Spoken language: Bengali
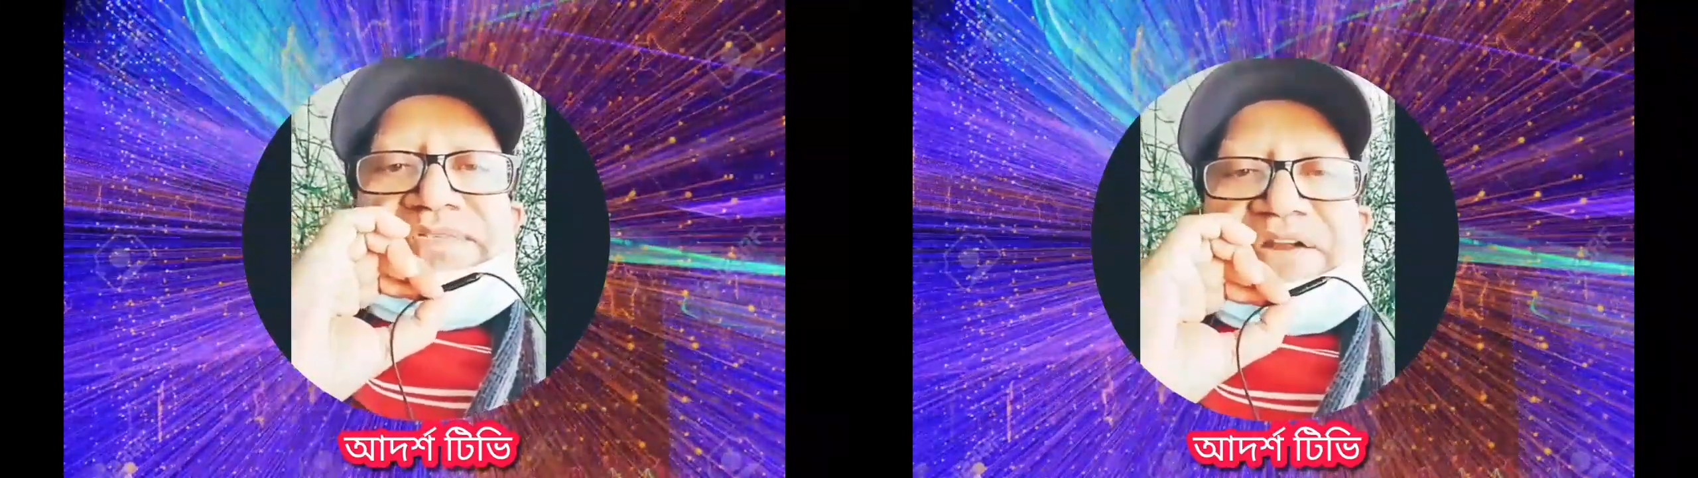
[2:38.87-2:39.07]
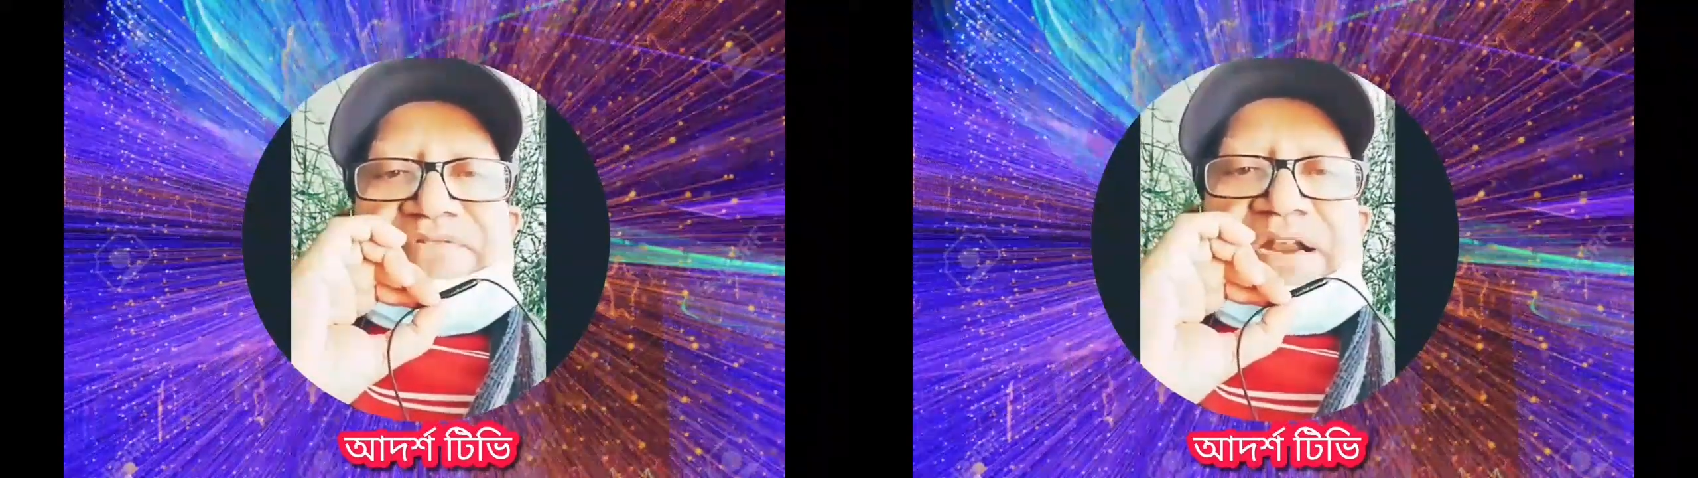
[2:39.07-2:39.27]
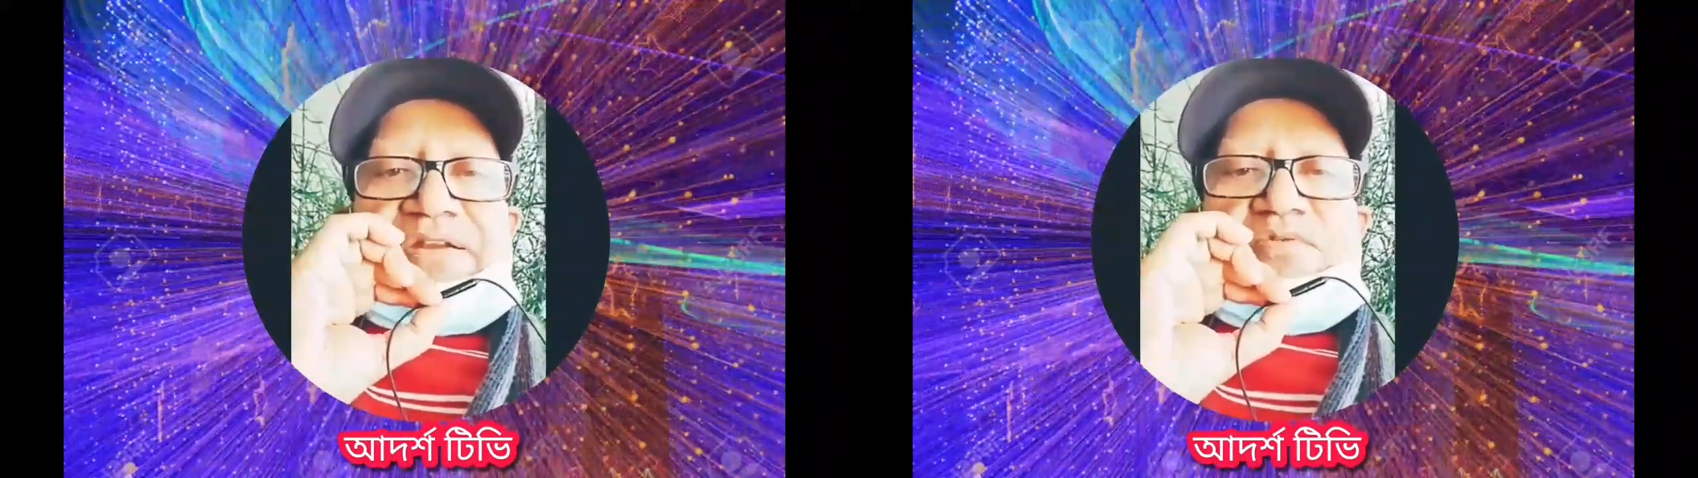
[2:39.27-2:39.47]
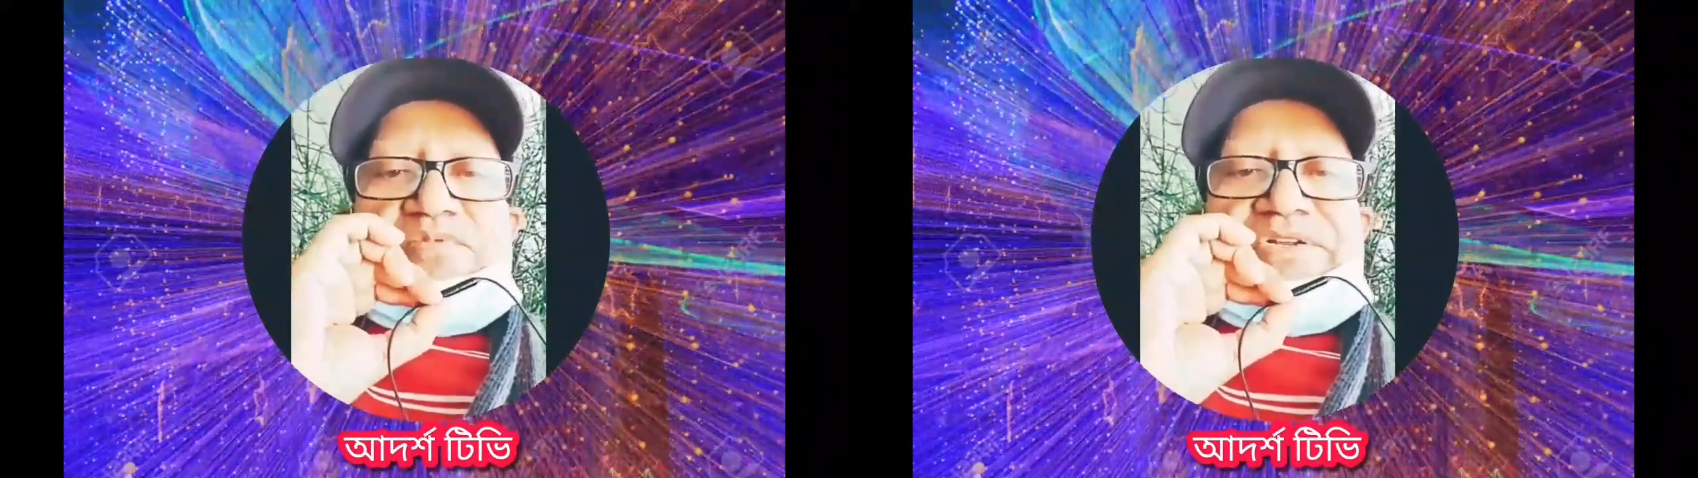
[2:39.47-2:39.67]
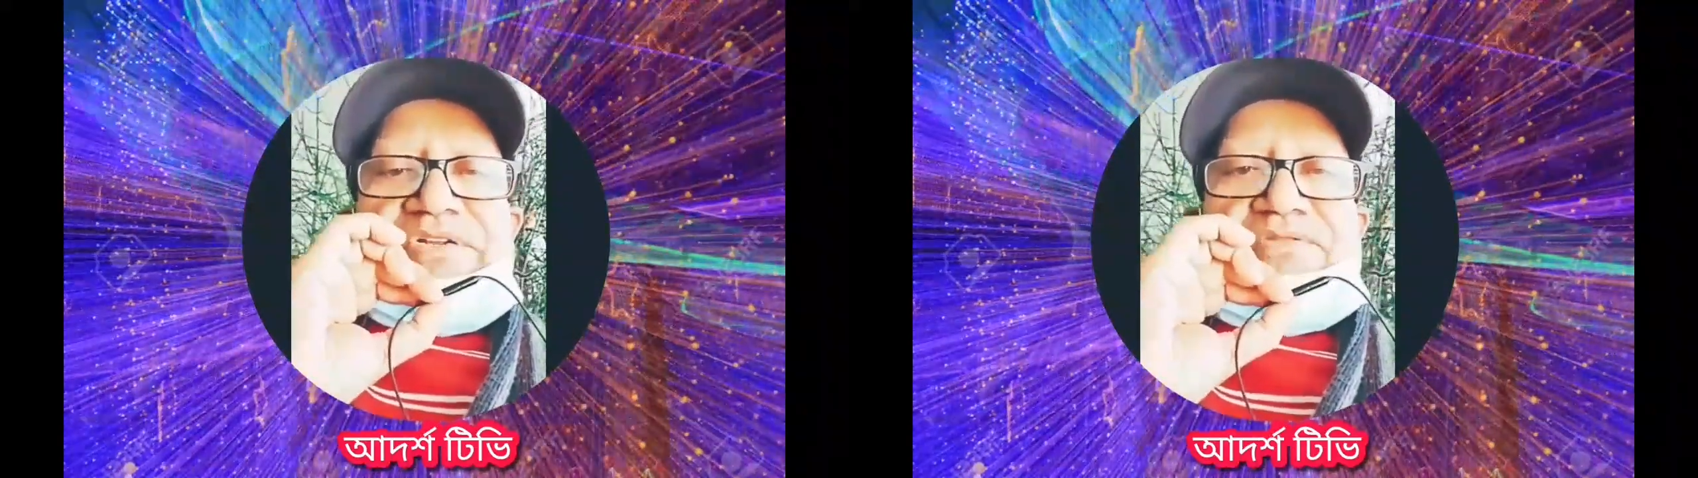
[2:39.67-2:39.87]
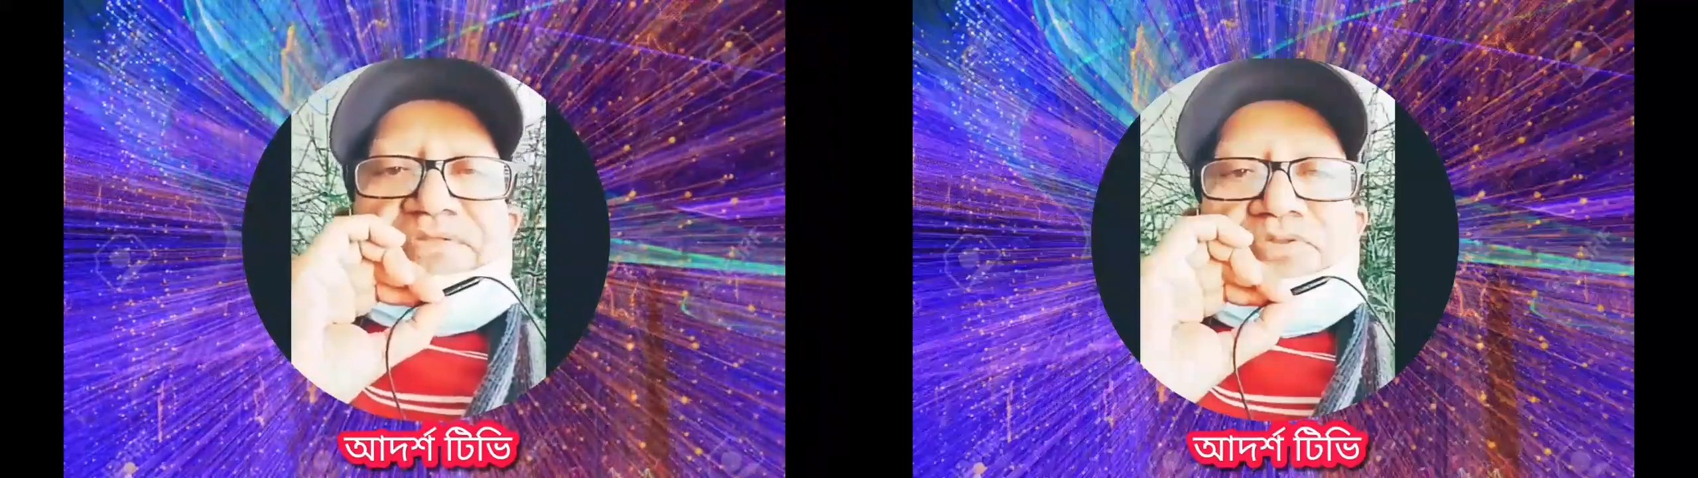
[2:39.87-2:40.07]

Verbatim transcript: সেন্ট্রাল কমিটির